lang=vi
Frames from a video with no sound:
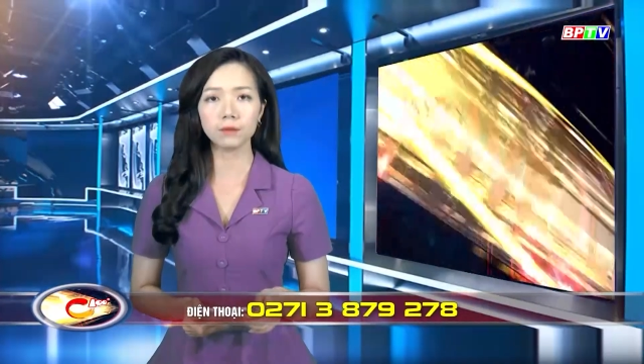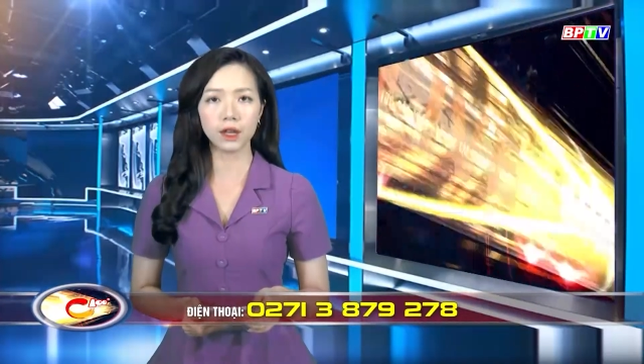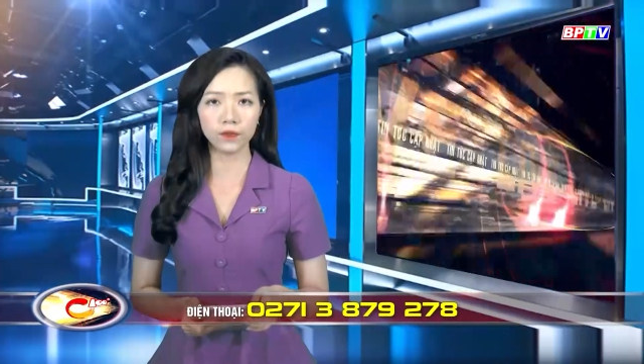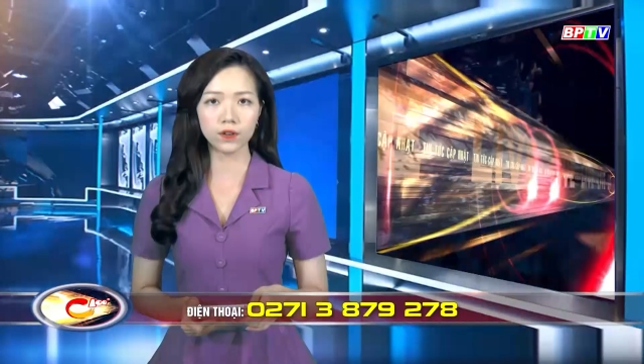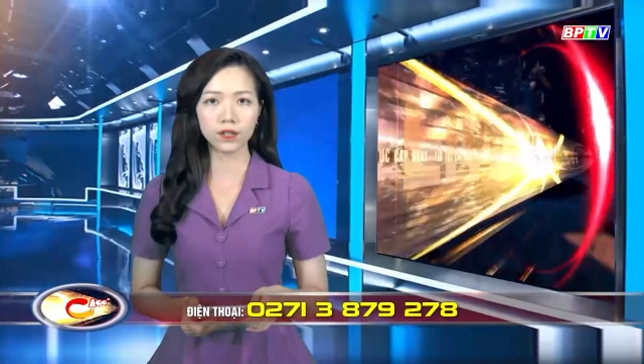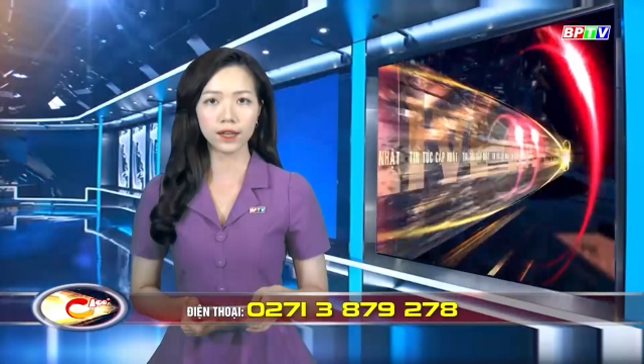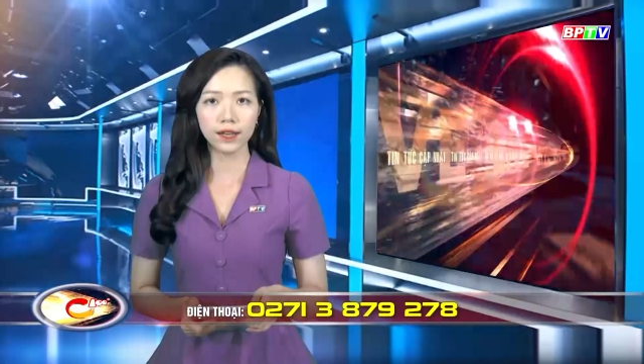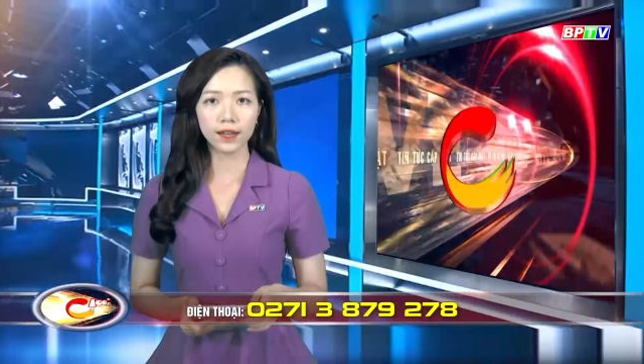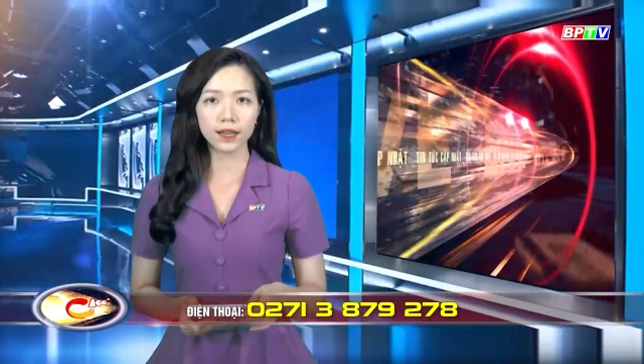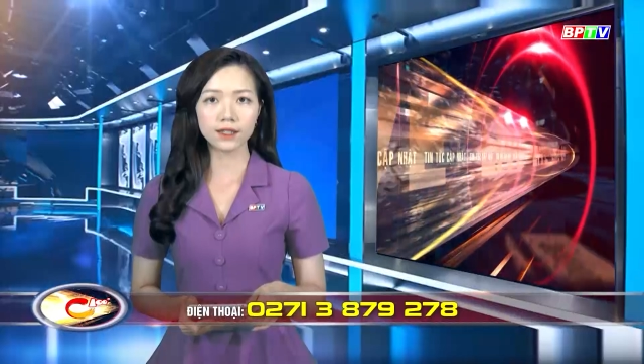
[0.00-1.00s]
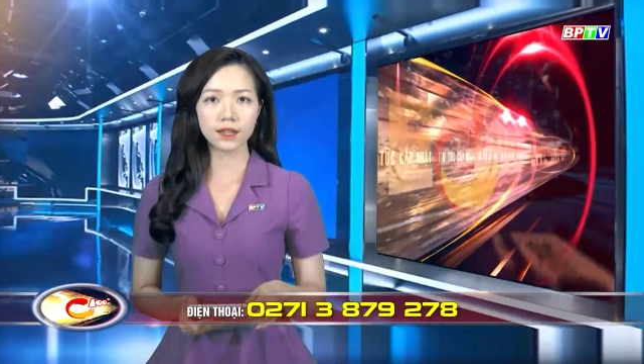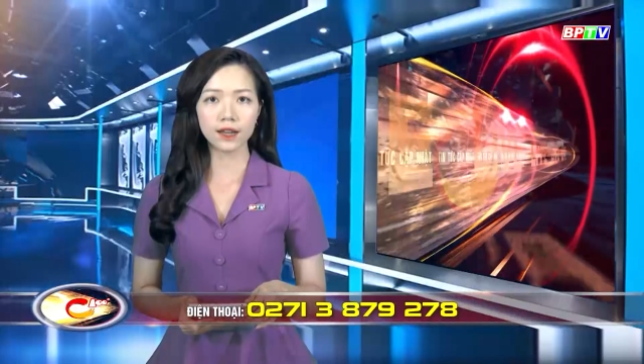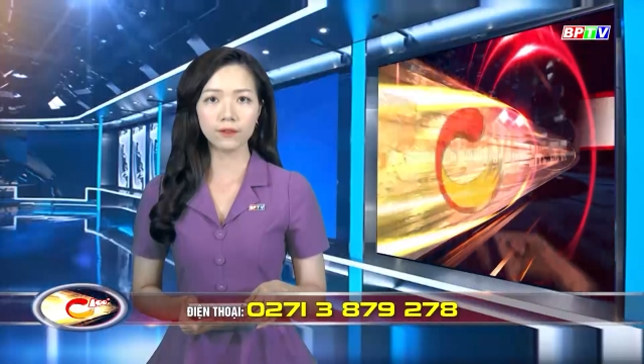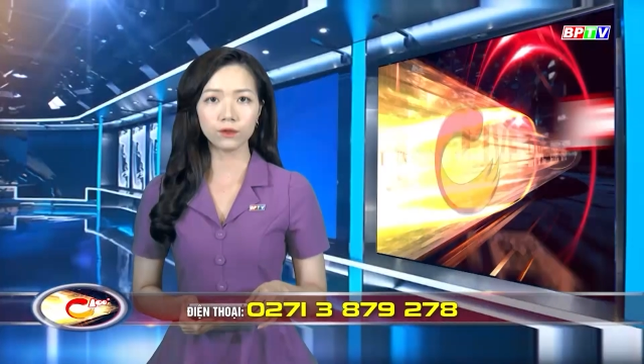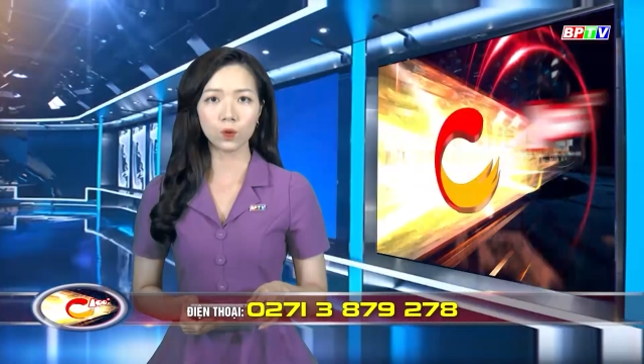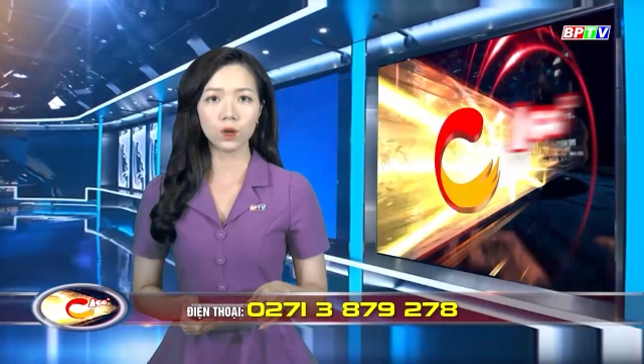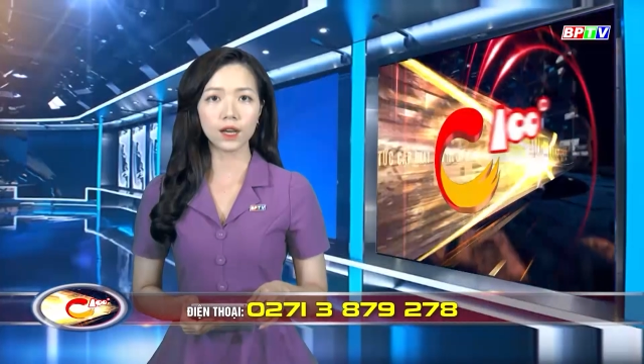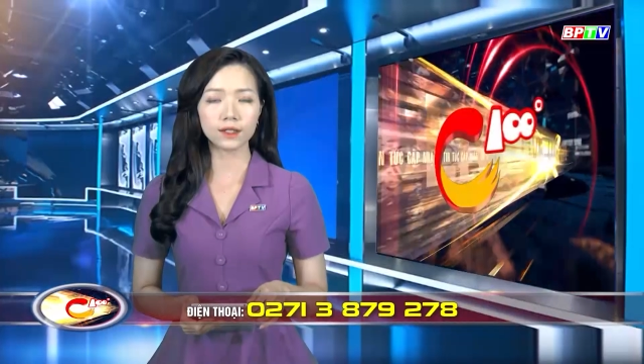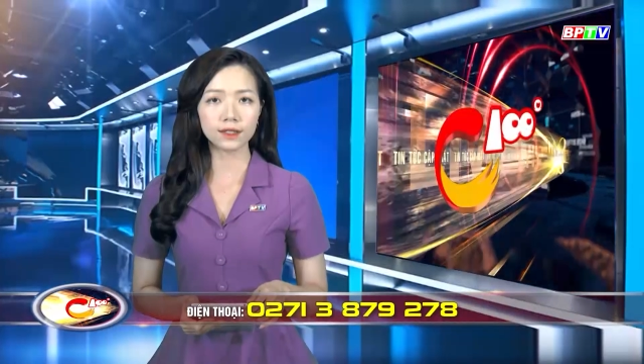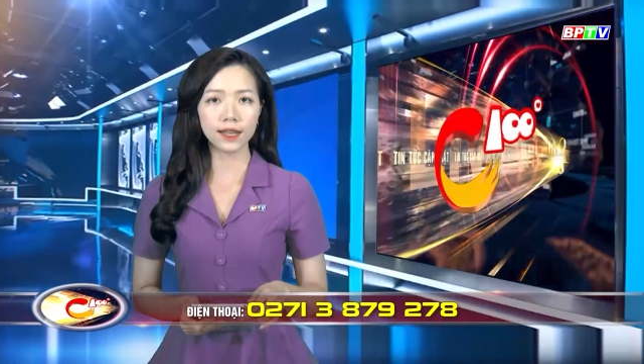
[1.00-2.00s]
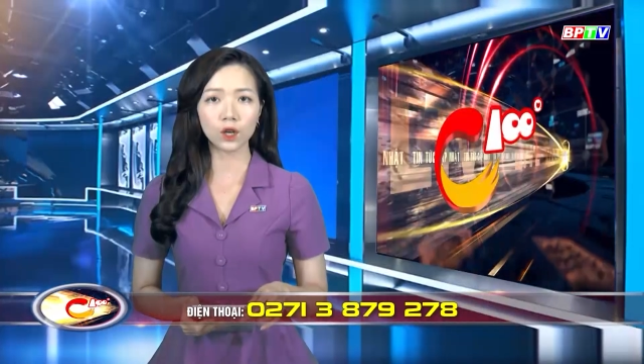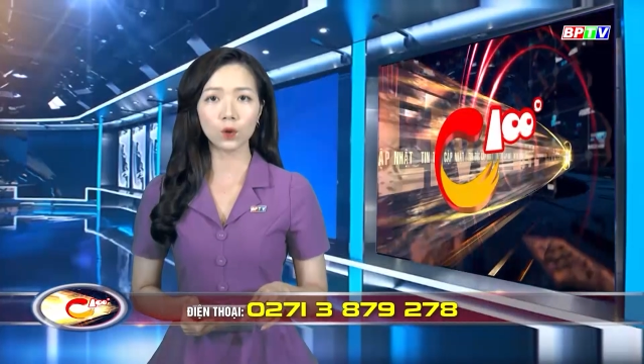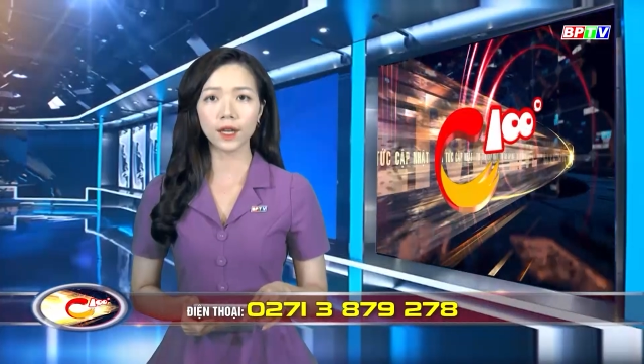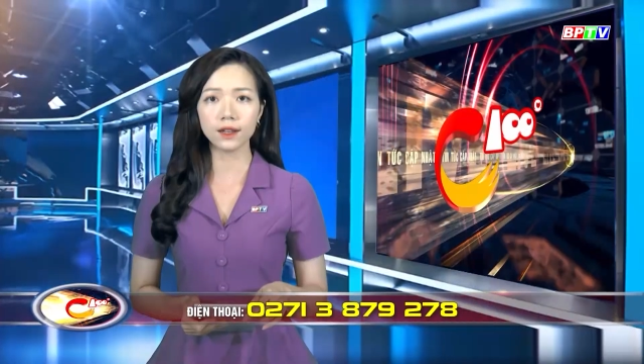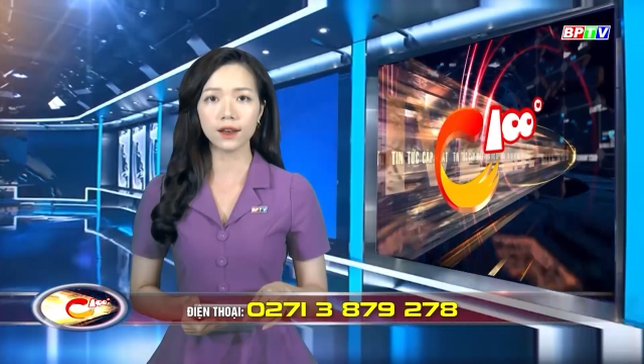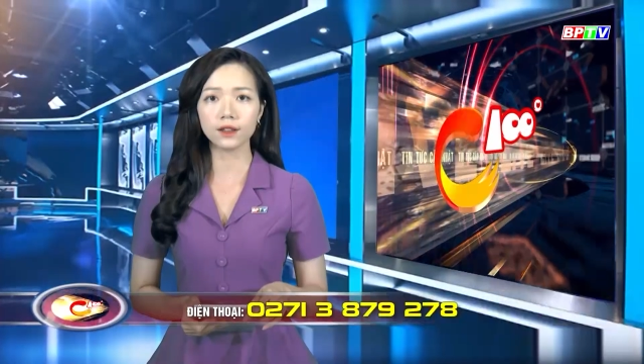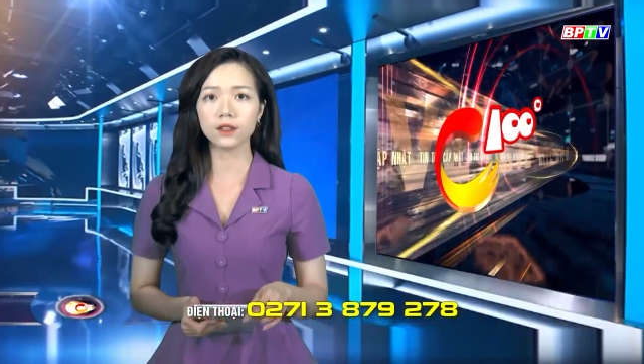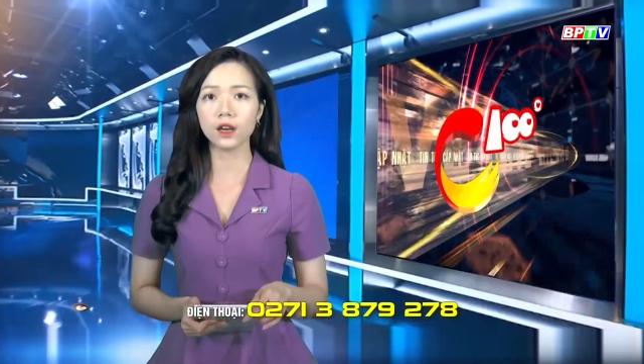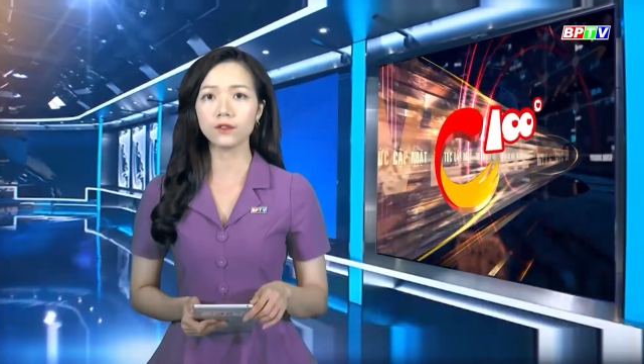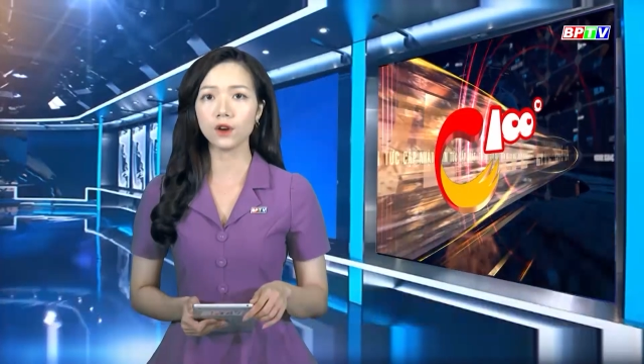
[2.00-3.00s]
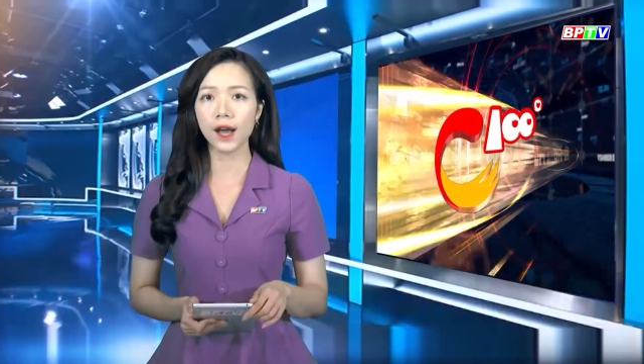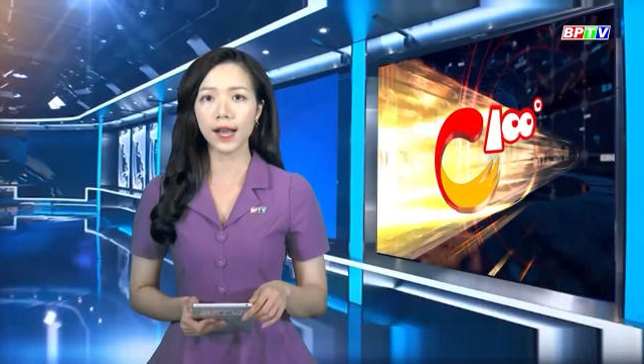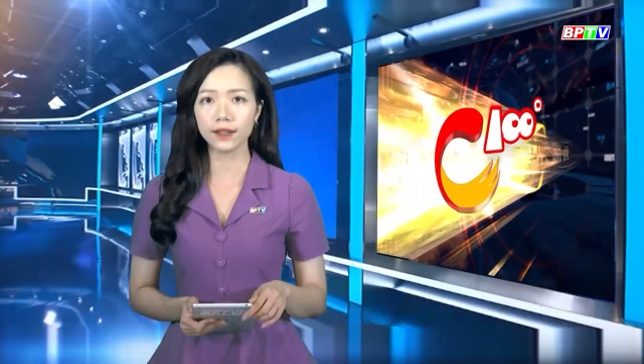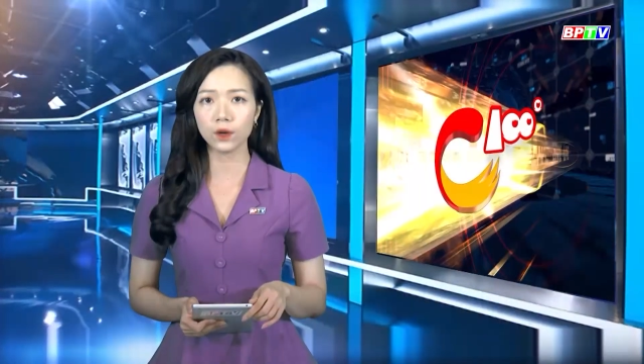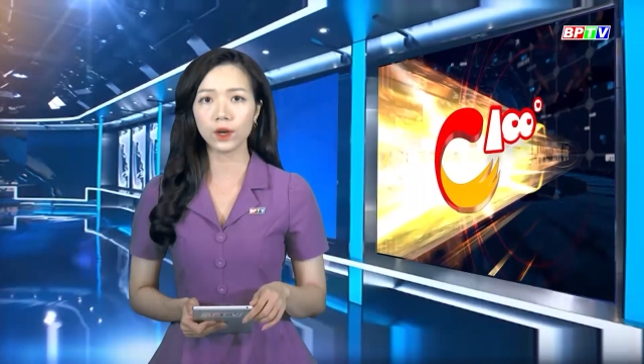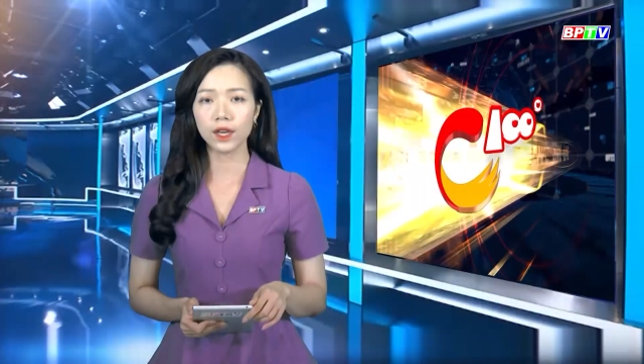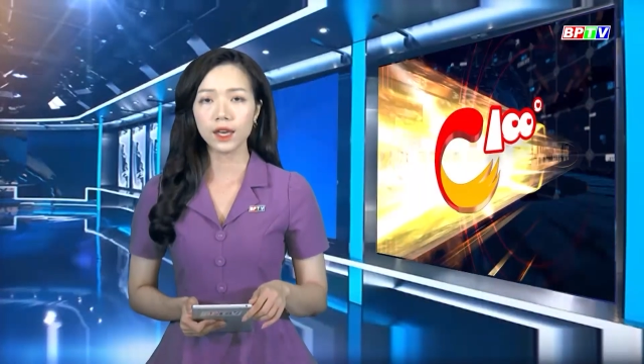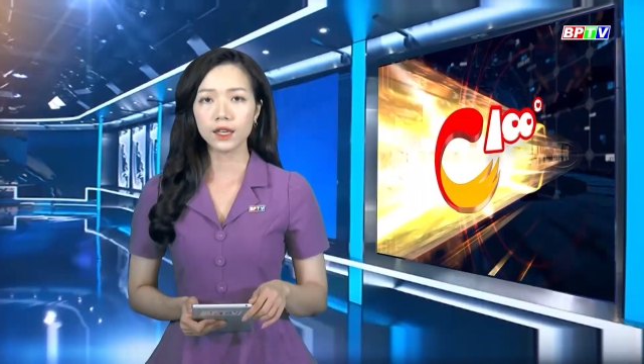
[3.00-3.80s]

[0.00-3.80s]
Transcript: tỉnh Bình Phước đã xảy ra vụ lật xe container chở vỏ hạt điều,